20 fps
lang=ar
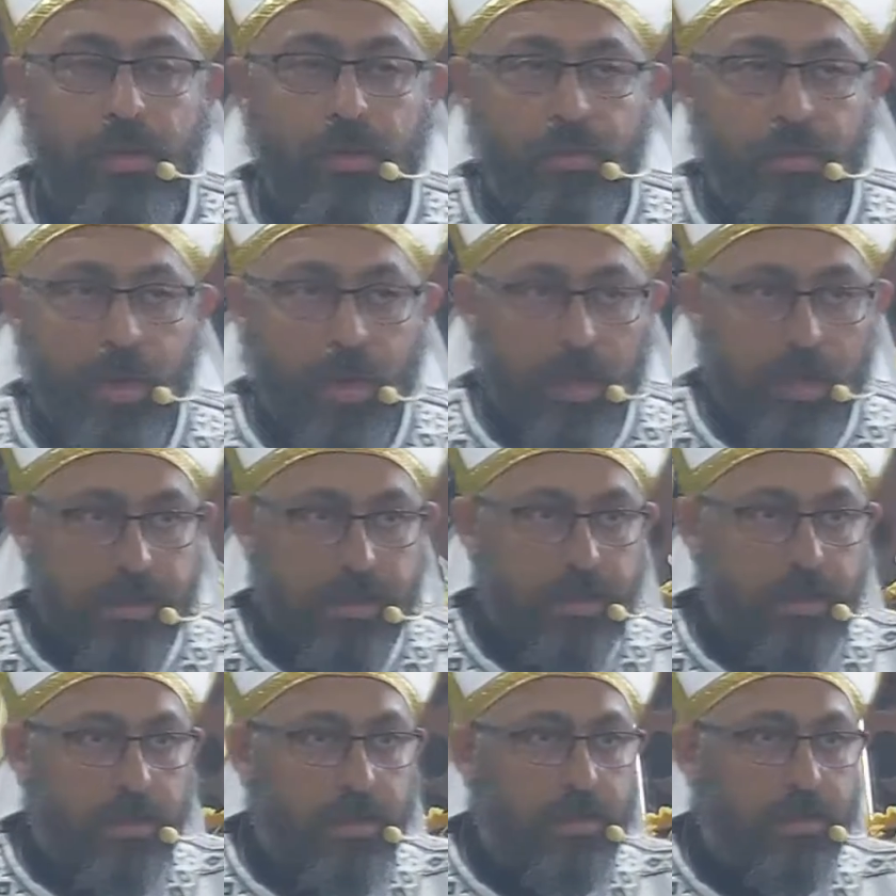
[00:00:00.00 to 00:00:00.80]

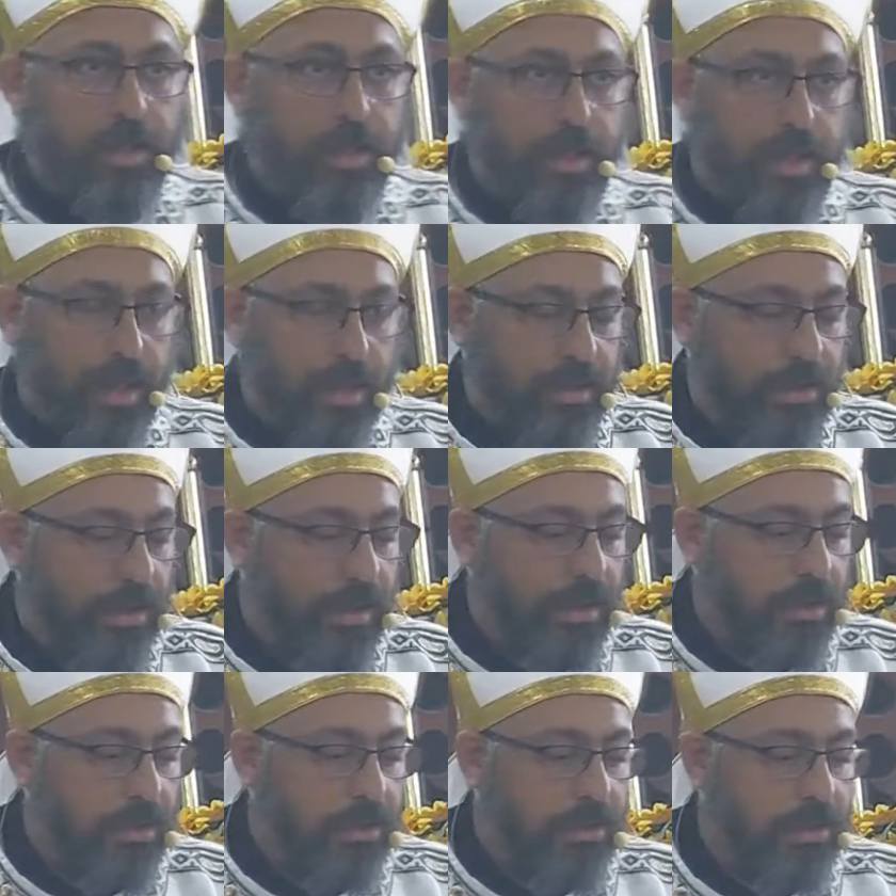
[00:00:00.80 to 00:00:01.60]
والحصاد
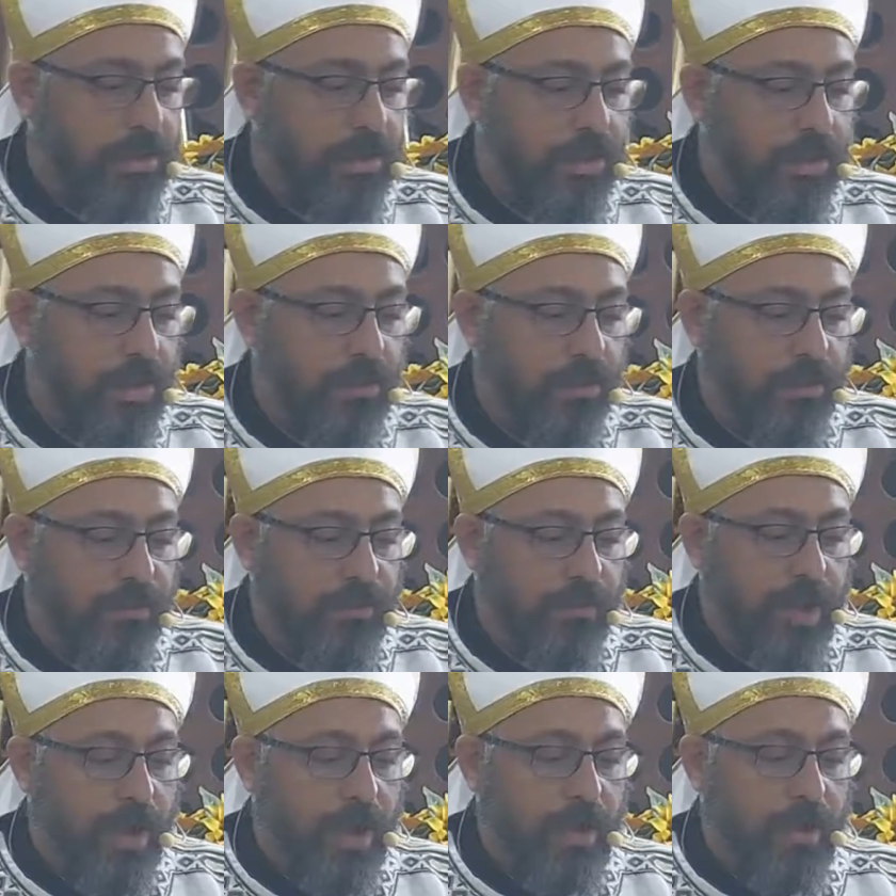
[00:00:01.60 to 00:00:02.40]
الكثير
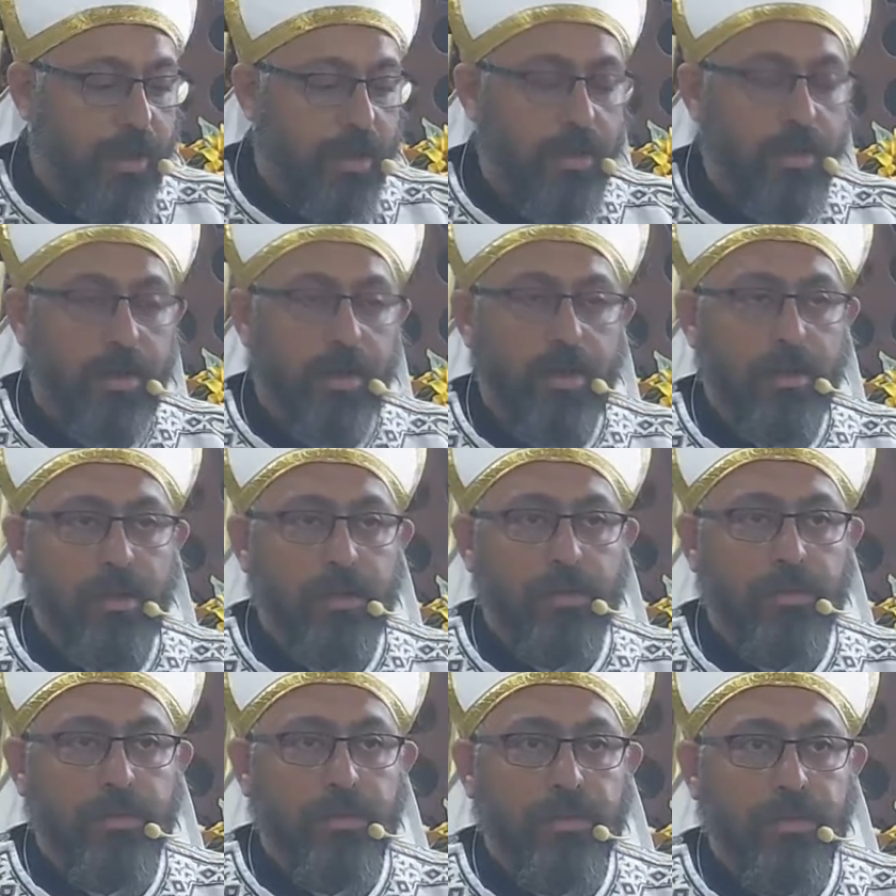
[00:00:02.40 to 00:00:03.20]
والفعل
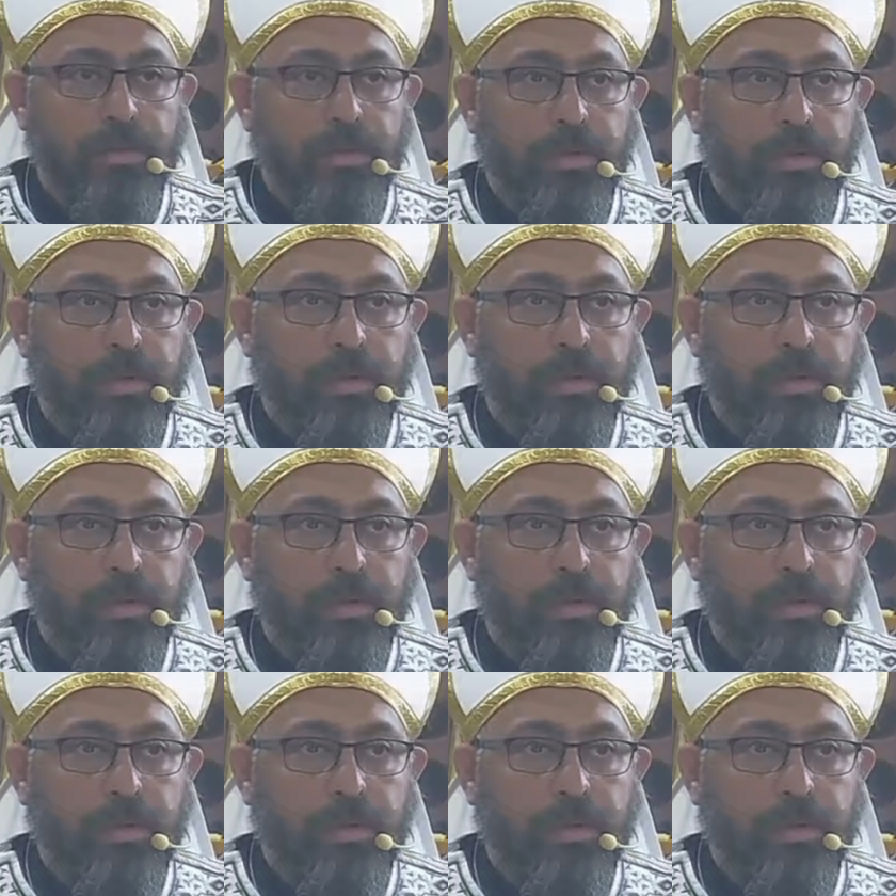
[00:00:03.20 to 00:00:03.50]
القليلون